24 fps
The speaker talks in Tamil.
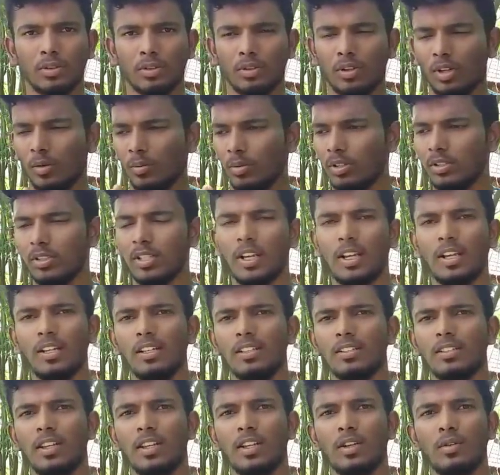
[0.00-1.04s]
இருக்கும் அப்புறம்
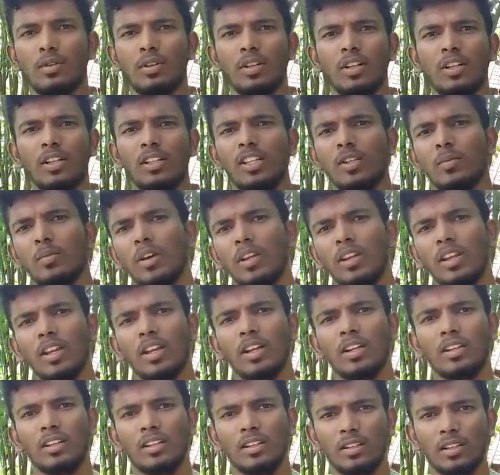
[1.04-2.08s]
செகண்டரி சர்க்கியூட்டு இந்த
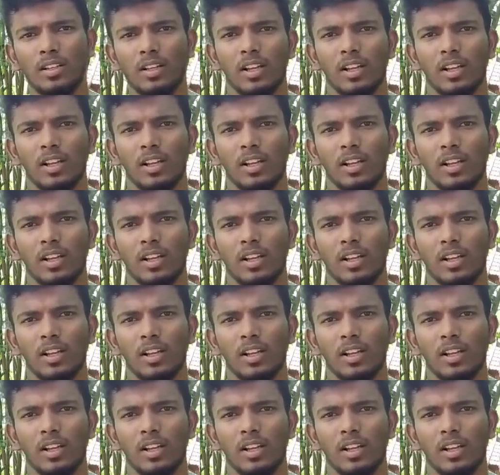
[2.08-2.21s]
மாதிரியான